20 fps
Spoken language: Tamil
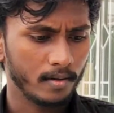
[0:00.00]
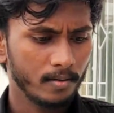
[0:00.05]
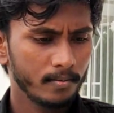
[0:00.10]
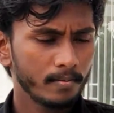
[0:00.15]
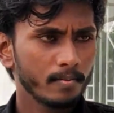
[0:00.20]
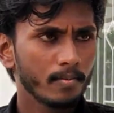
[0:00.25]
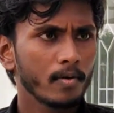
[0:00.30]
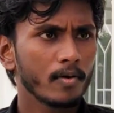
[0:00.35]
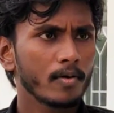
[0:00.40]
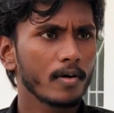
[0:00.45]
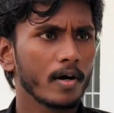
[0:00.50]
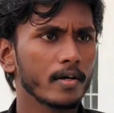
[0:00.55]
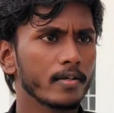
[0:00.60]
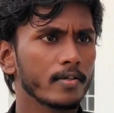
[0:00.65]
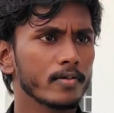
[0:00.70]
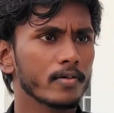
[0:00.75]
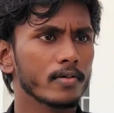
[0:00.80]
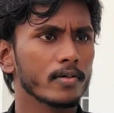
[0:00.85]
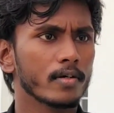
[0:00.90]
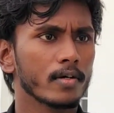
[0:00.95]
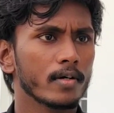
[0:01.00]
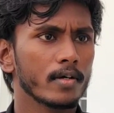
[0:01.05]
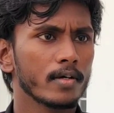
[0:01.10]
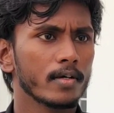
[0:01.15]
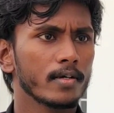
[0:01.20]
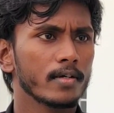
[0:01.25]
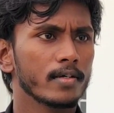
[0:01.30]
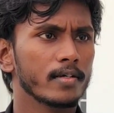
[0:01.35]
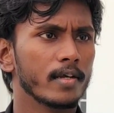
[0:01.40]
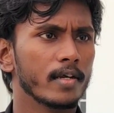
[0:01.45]
அன்போ அடியோ
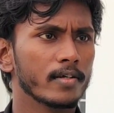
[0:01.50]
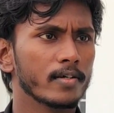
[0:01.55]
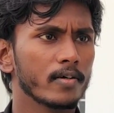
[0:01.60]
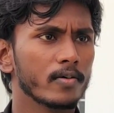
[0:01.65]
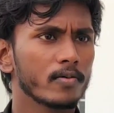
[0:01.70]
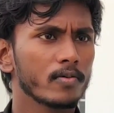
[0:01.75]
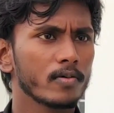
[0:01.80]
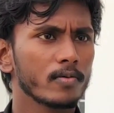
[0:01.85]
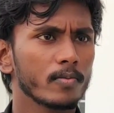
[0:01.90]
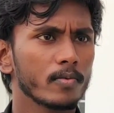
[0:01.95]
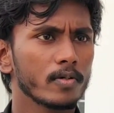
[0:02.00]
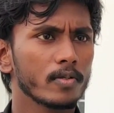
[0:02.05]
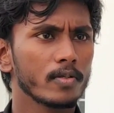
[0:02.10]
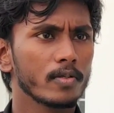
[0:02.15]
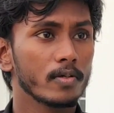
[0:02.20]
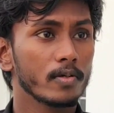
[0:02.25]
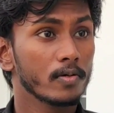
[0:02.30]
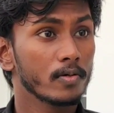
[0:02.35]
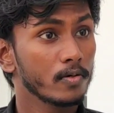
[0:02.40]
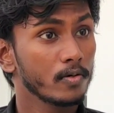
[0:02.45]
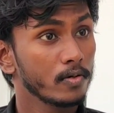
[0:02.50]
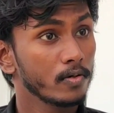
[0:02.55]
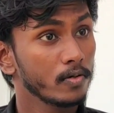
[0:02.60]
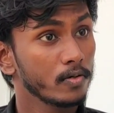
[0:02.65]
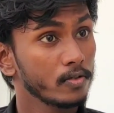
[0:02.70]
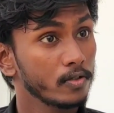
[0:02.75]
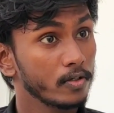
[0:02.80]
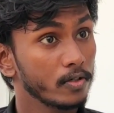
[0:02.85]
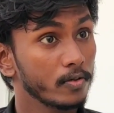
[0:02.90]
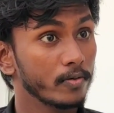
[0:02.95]
எனக்கு கொடுக்கும்போது கொஞ்சம் யோசிச்சு